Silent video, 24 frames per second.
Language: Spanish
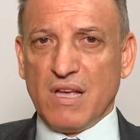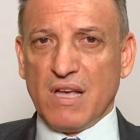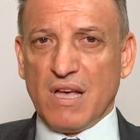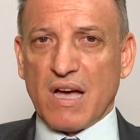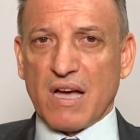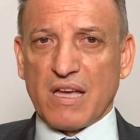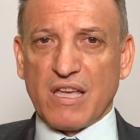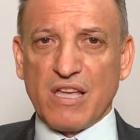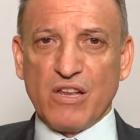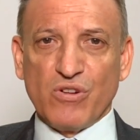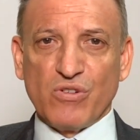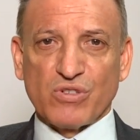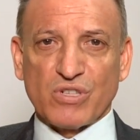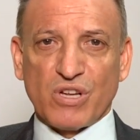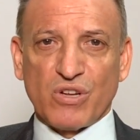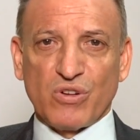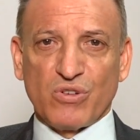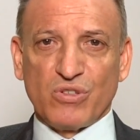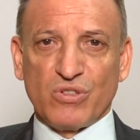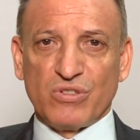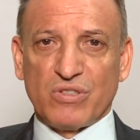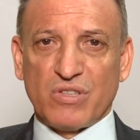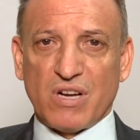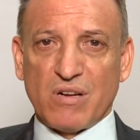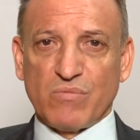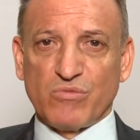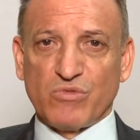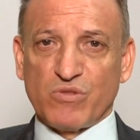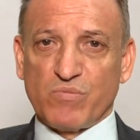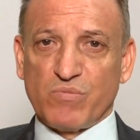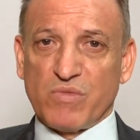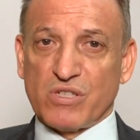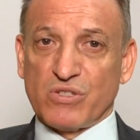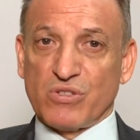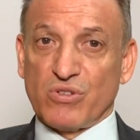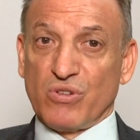Aquí nos encontramos
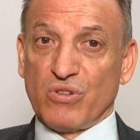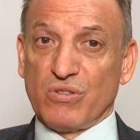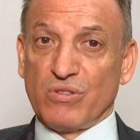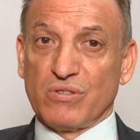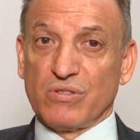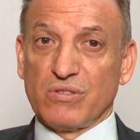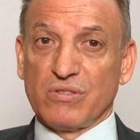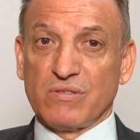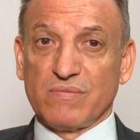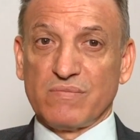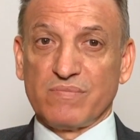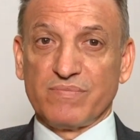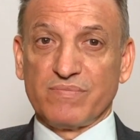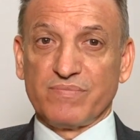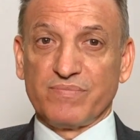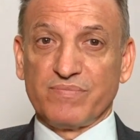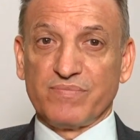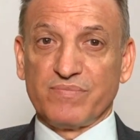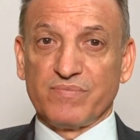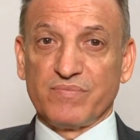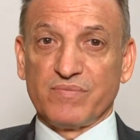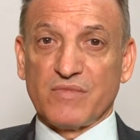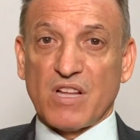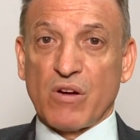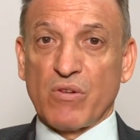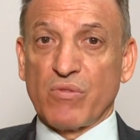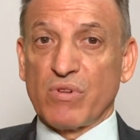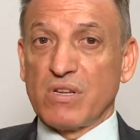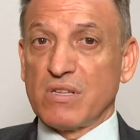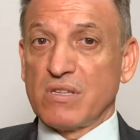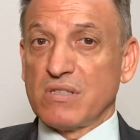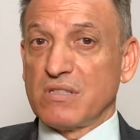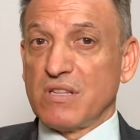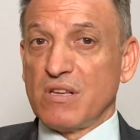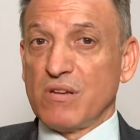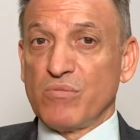más solos, aunque
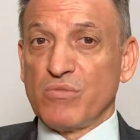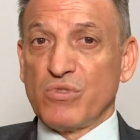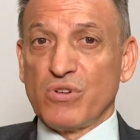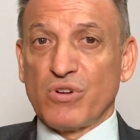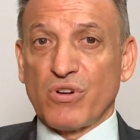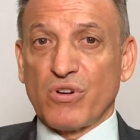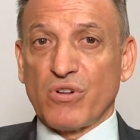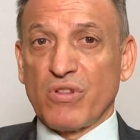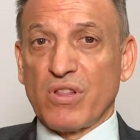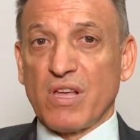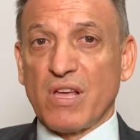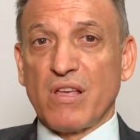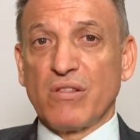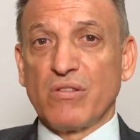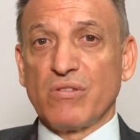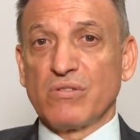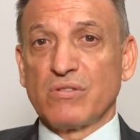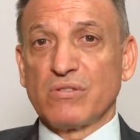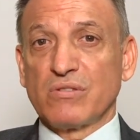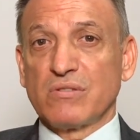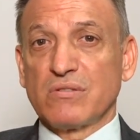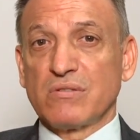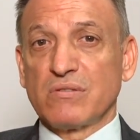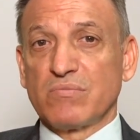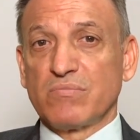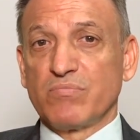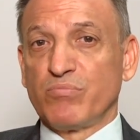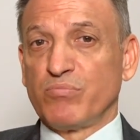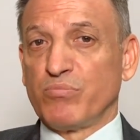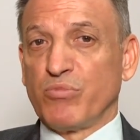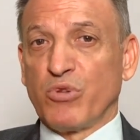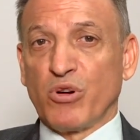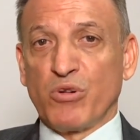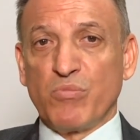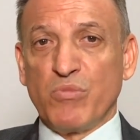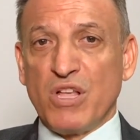estemos rodeados
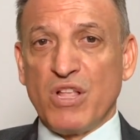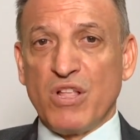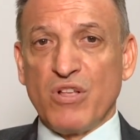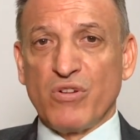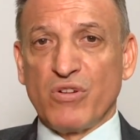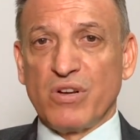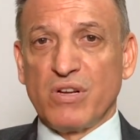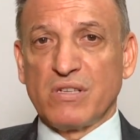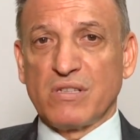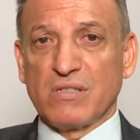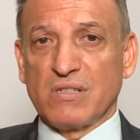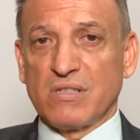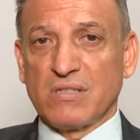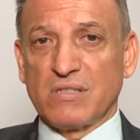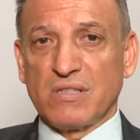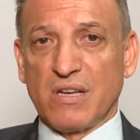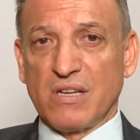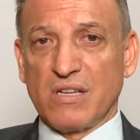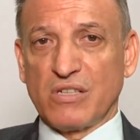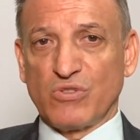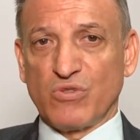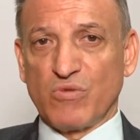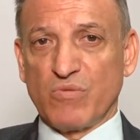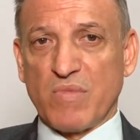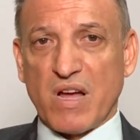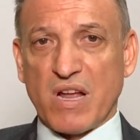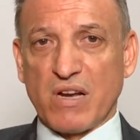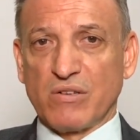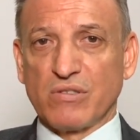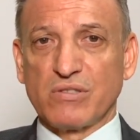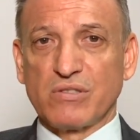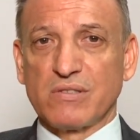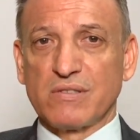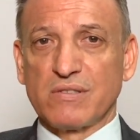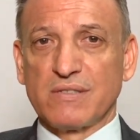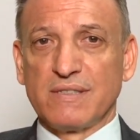por millones de seres
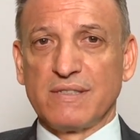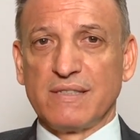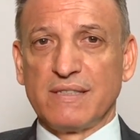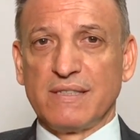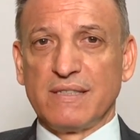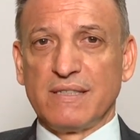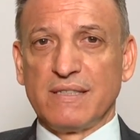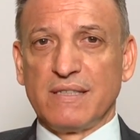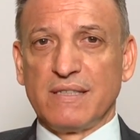humanos.